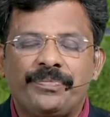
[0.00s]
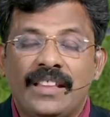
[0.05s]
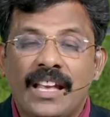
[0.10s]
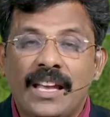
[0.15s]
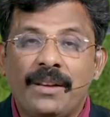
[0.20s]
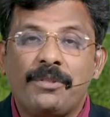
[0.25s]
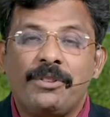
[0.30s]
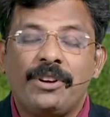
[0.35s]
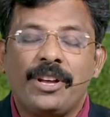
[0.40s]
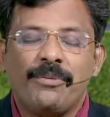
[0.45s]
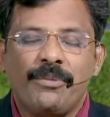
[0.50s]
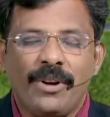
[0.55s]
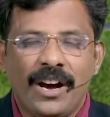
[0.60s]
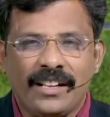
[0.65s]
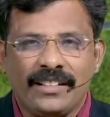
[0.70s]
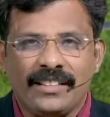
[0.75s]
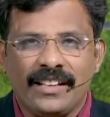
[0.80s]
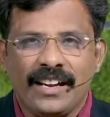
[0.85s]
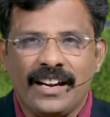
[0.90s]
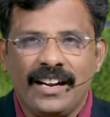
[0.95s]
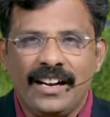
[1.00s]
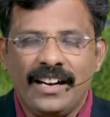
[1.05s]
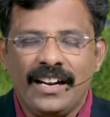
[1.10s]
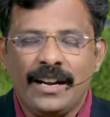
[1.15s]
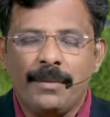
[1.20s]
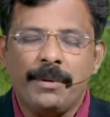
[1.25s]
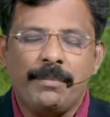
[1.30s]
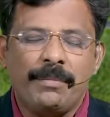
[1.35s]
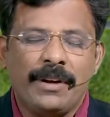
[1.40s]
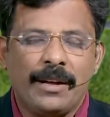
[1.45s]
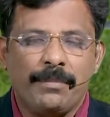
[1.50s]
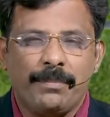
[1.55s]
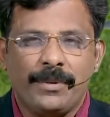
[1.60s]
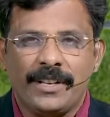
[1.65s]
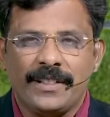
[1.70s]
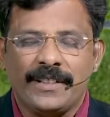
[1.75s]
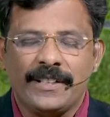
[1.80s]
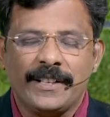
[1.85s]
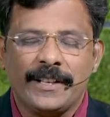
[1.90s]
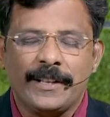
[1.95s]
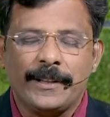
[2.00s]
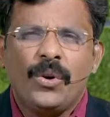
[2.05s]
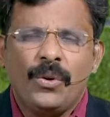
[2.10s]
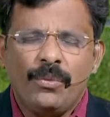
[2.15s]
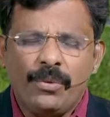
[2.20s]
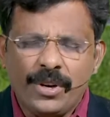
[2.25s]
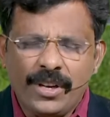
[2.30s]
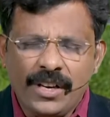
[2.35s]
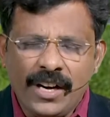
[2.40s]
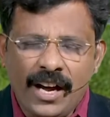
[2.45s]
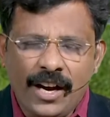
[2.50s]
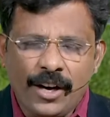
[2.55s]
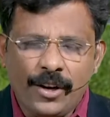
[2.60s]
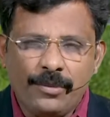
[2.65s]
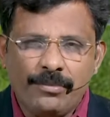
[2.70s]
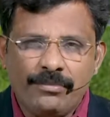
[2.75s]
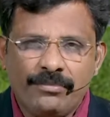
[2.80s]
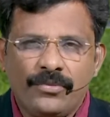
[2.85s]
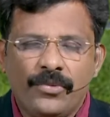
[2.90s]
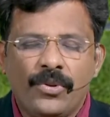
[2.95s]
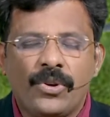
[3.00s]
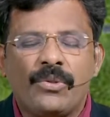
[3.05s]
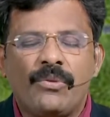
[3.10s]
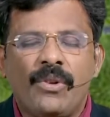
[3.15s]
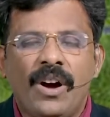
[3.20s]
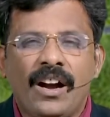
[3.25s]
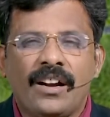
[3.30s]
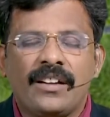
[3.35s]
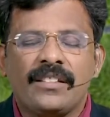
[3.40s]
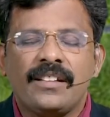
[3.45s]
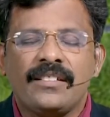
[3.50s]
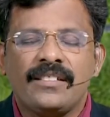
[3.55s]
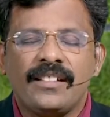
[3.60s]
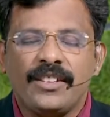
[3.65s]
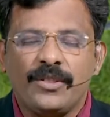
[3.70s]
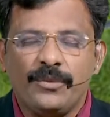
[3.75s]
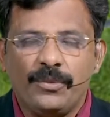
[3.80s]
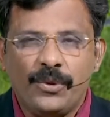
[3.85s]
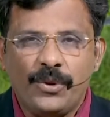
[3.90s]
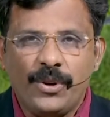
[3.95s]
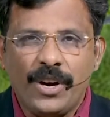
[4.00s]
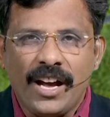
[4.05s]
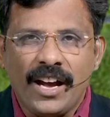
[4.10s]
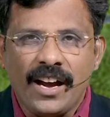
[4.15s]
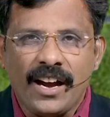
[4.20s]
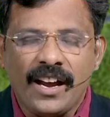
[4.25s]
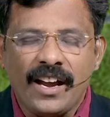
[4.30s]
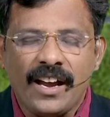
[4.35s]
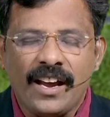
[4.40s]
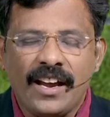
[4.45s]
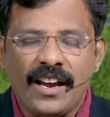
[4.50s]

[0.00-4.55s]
தேவனுடைய வார்த்தைகள் நம்மை பலப்படுத்துகிறது ஒவ்வொரு நாளும் ஒரு வாக்குதத்தின் ஊடாக